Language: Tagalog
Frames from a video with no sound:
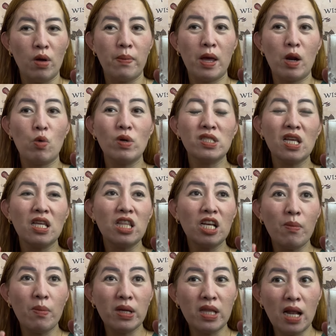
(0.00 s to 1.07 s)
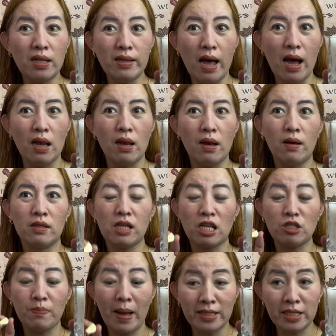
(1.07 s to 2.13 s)
Pero was na hindi ka madaldal,
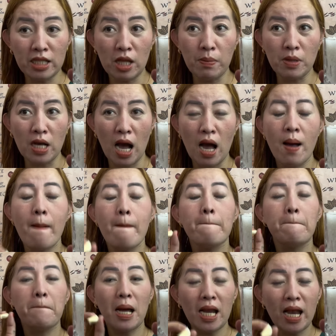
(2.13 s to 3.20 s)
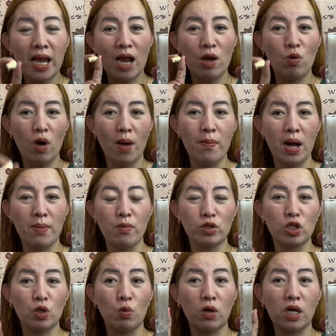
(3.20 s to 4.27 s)
tapos positive ka, mananalo ka mga
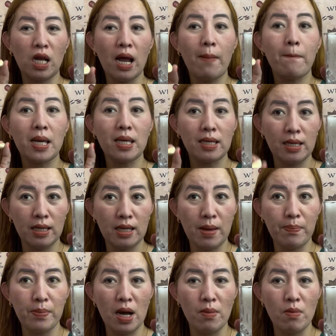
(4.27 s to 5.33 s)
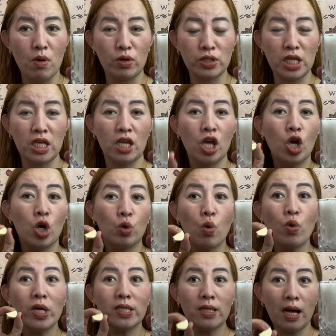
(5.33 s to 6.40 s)
bossing. Huwag ka lang maiinip mga bossing.
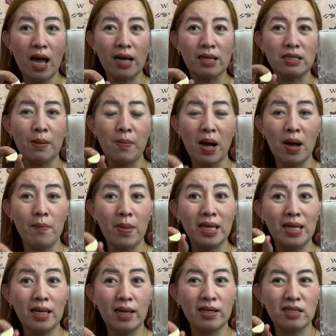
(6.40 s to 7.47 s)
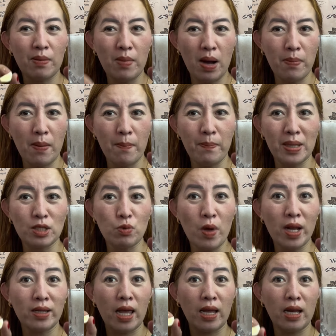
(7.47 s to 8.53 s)
Kung isa ka sa mga mahilig sa mga
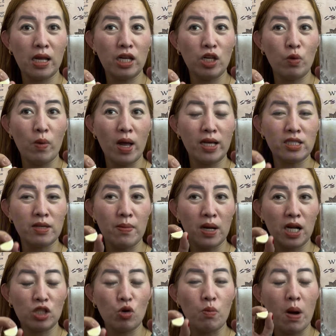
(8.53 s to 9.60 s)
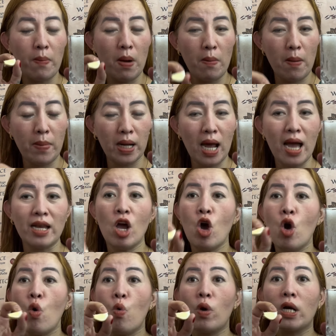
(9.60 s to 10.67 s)
pampaswerte, naniniwala sa mga gatong pamamaraan,
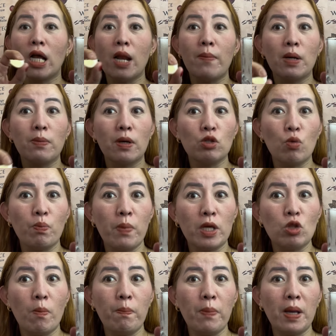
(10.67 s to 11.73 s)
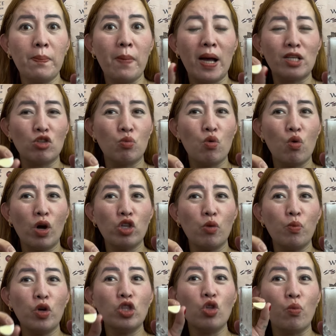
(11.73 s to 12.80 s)
huwag ka na magpatumpik-tumpik pa. Subukan nyo
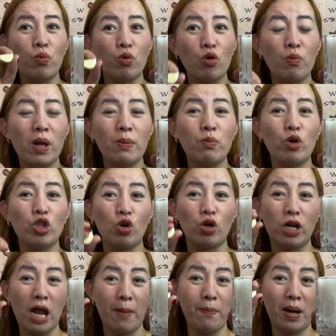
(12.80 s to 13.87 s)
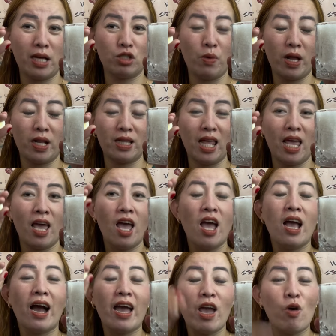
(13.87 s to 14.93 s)
po ito. Proven po ito na napakaswerte.
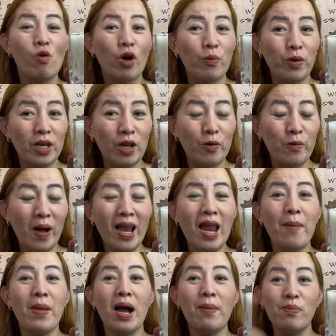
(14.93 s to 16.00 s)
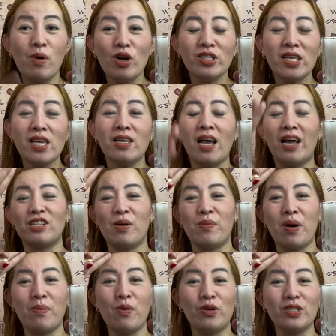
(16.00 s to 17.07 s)
Kaya kung kayo pinaniwala mga bossing, ay siya
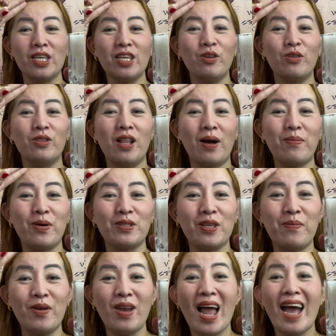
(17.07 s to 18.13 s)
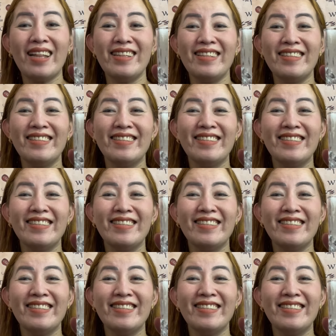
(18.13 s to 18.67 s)
mga bossing, good luck po sa po lahat.